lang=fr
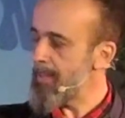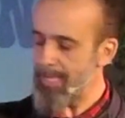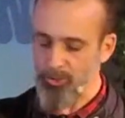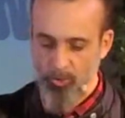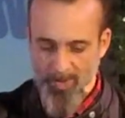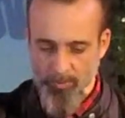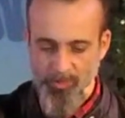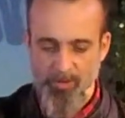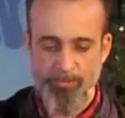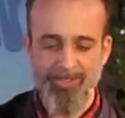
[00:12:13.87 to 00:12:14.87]
Et je crois qu'on
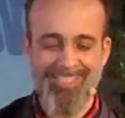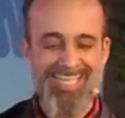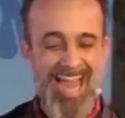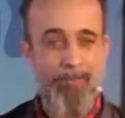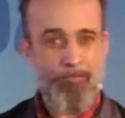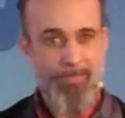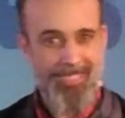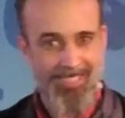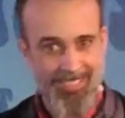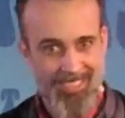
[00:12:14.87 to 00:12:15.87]
doit comprendre qu'il y a
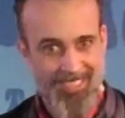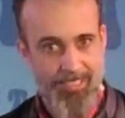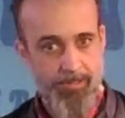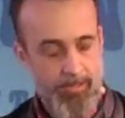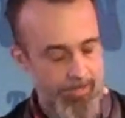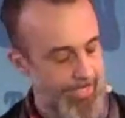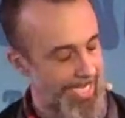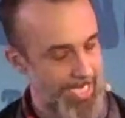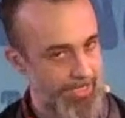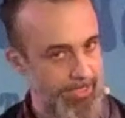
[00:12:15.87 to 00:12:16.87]
des,
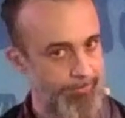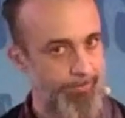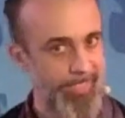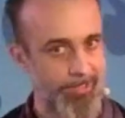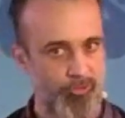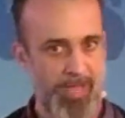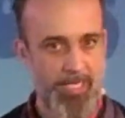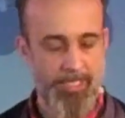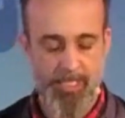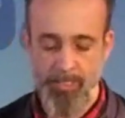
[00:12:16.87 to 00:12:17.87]
réalités
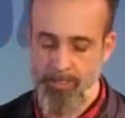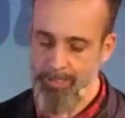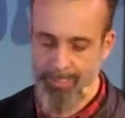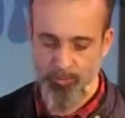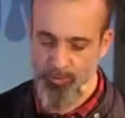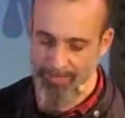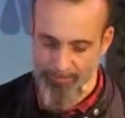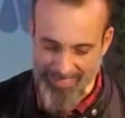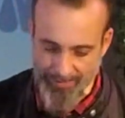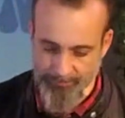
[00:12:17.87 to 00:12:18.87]
spirituelles qui, nous
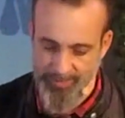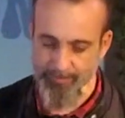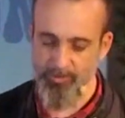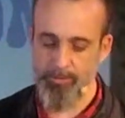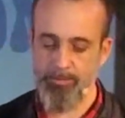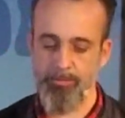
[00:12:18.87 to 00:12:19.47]
dépassent vraiment.